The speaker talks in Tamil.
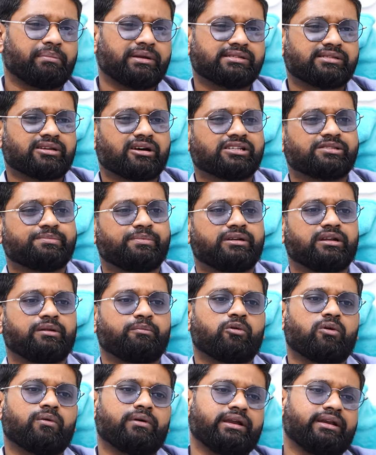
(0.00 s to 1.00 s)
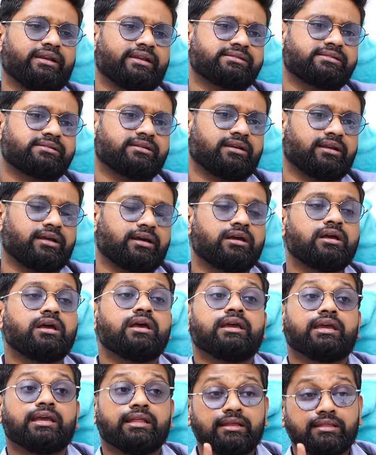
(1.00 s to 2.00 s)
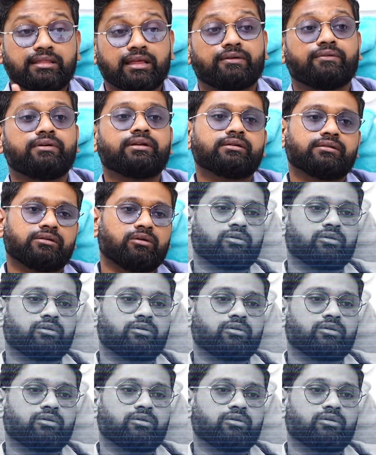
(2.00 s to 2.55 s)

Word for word: பெருசாக ஹாஸ்பிட்டல் போக இன்ட்ரெஸ்ட் இல்லை இது தவிர